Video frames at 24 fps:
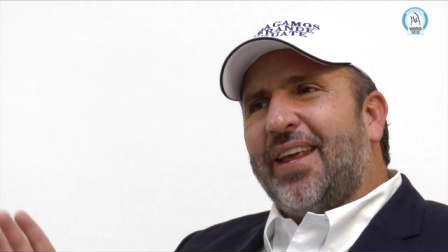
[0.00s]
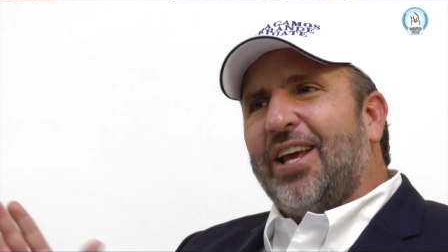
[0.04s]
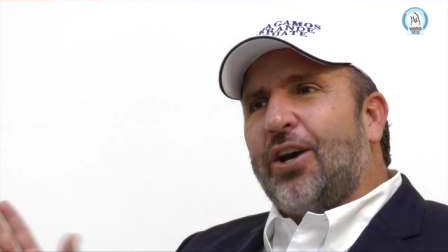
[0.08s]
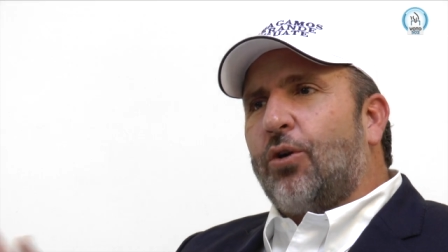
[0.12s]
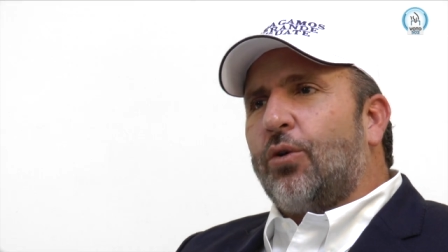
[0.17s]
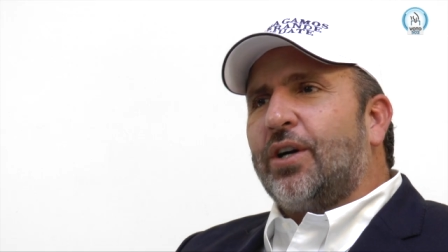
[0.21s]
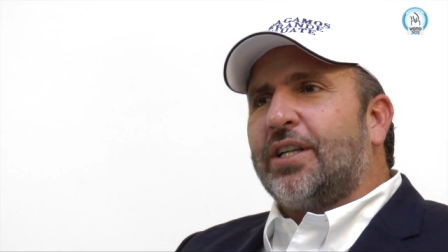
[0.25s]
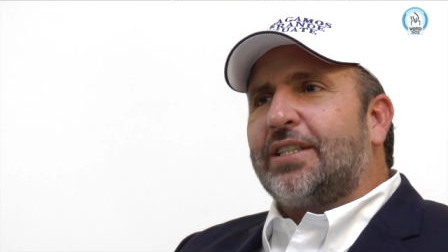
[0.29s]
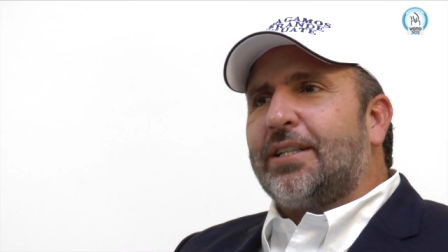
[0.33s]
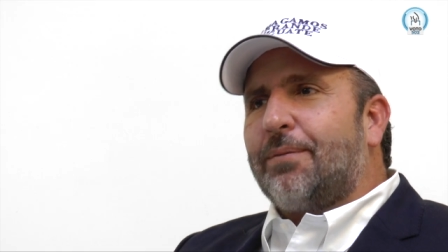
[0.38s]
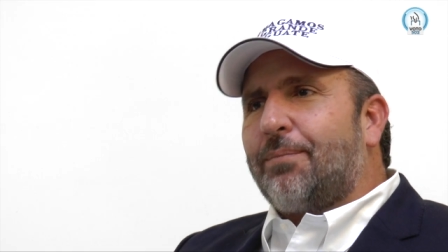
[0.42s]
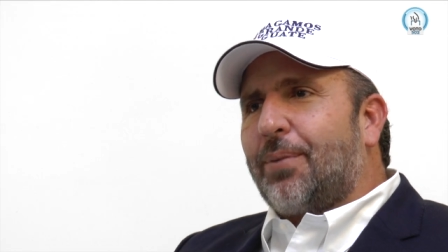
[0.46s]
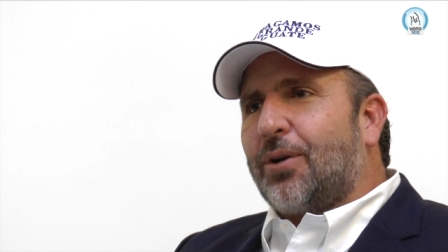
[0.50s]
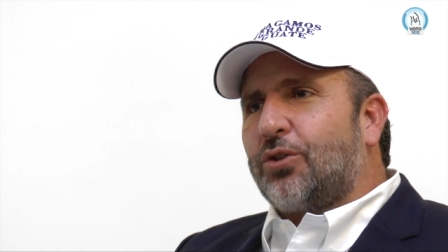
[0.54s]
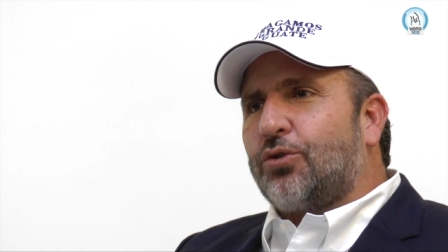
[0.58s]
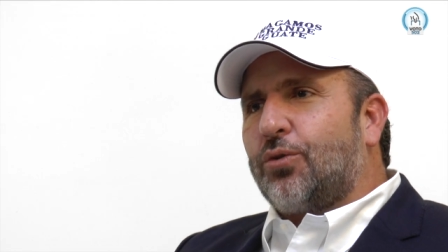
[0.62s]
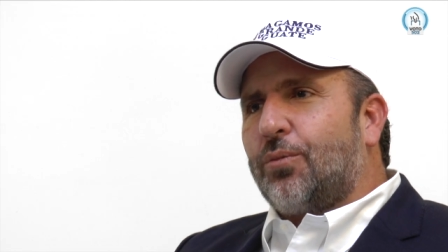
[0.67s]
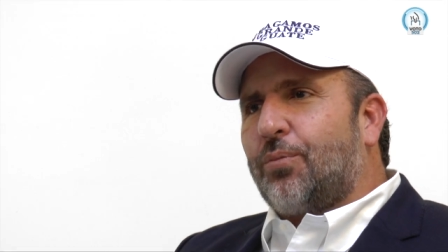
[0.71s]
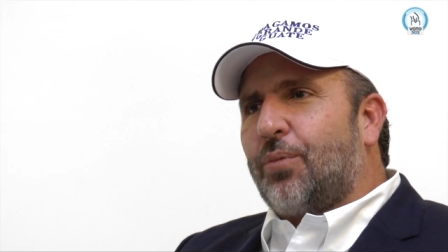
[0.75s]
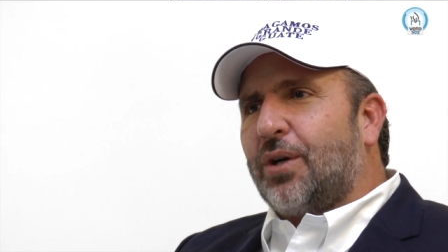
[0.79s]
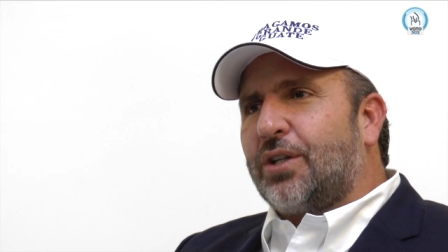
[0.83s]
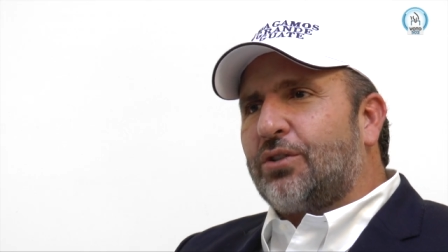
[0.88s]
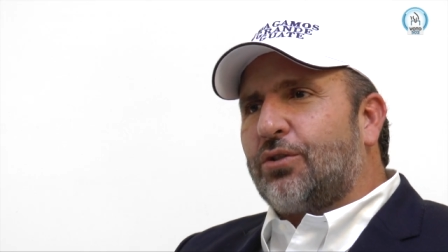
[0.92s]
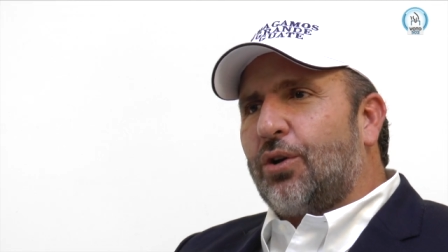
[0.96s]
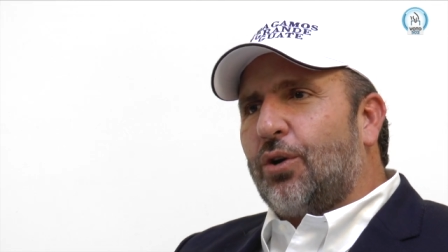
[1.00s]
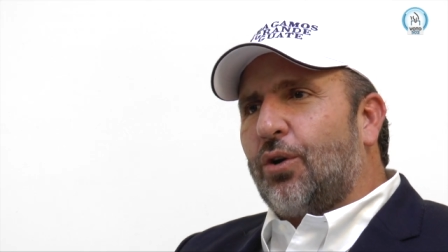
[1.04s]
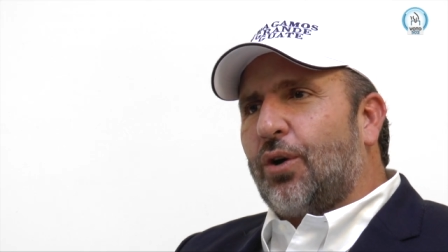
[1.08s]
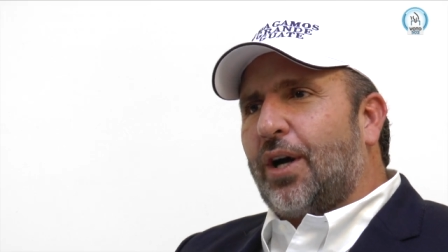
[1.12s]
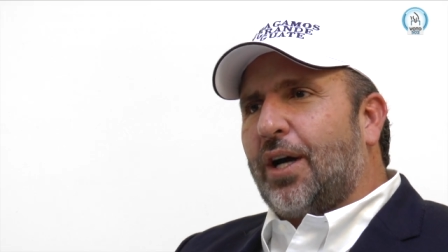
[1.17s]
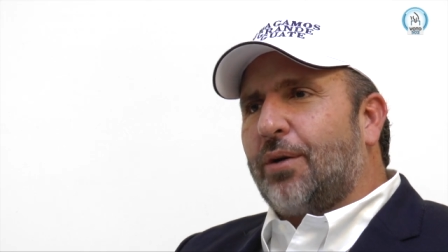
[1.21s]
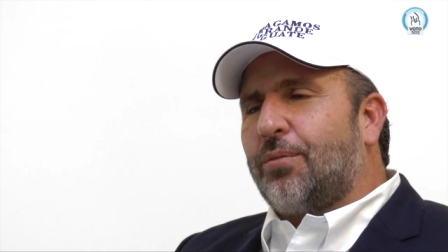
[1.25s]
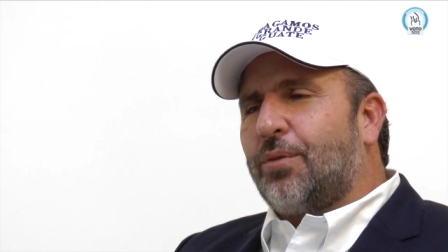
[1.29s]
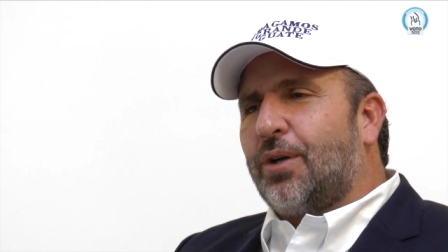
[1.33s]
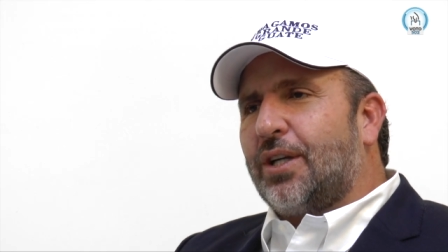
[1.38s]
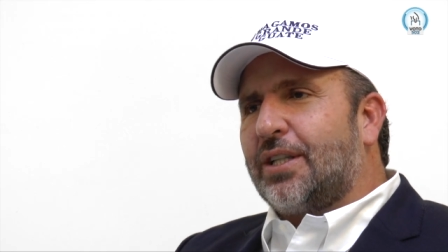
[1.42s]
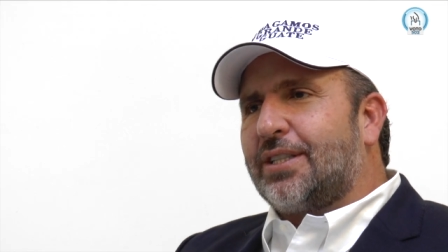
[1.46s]
Y con ese presupuesto lo
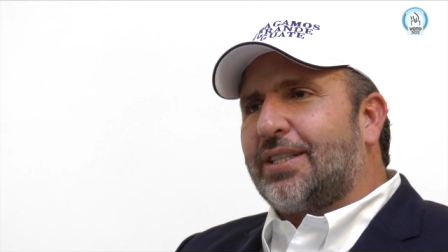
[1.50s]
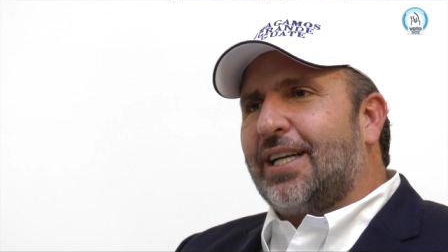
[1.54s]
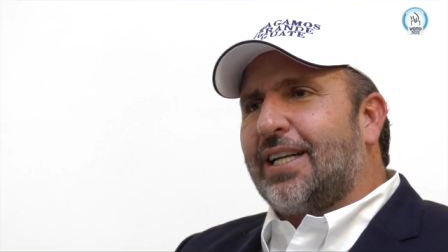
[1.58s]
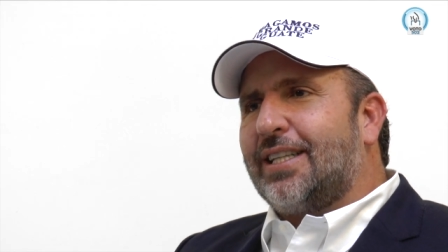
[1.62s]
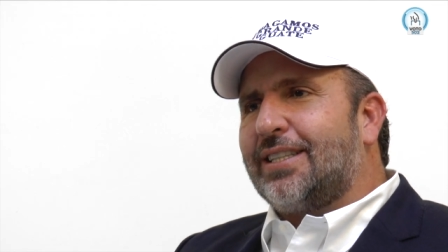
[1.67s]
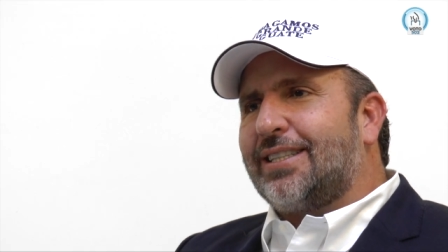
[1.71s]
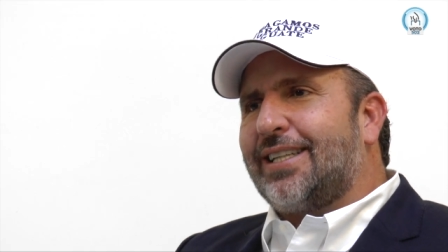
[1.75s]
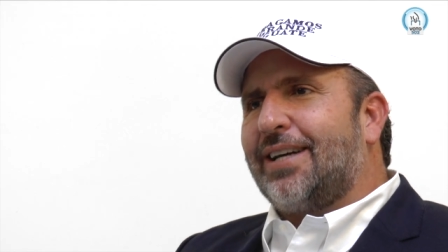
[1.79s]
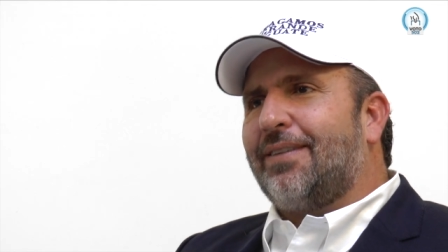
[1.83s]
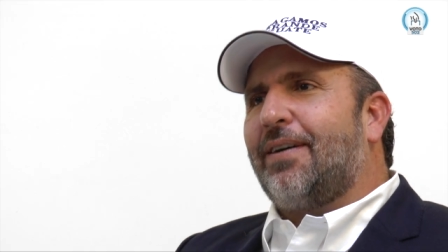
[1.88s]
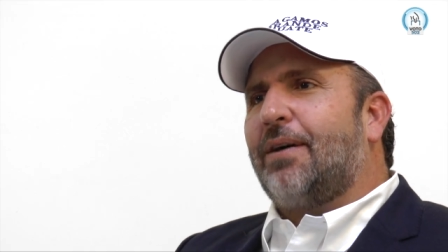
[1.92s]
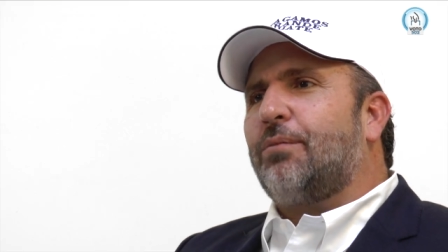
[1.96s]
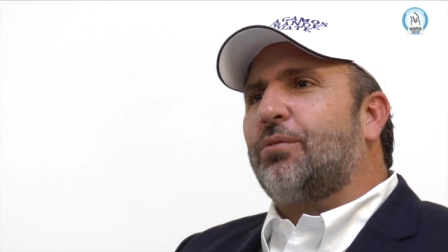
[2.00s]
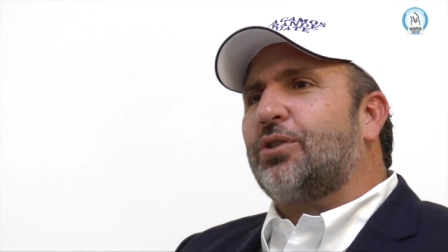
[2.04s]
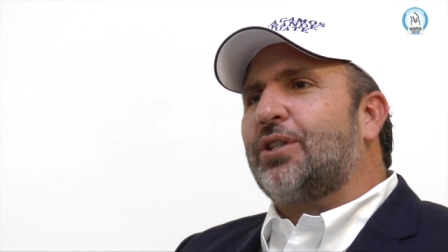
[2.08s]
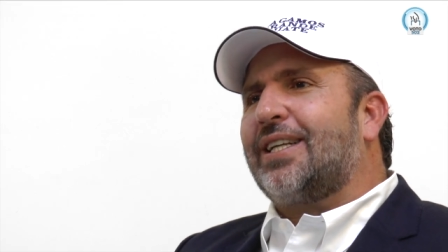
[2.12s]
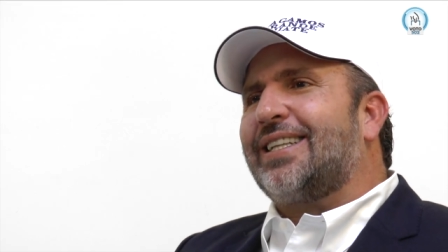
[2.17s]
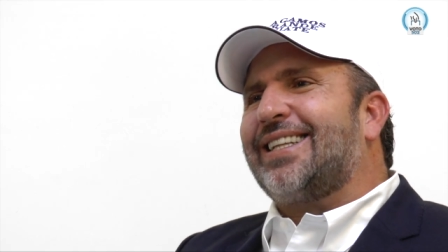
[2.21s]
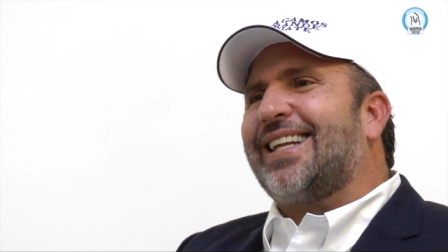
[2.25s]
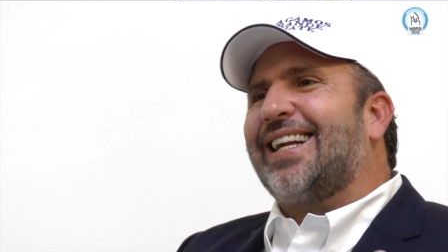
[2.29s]
que vamos a hacer es que vamos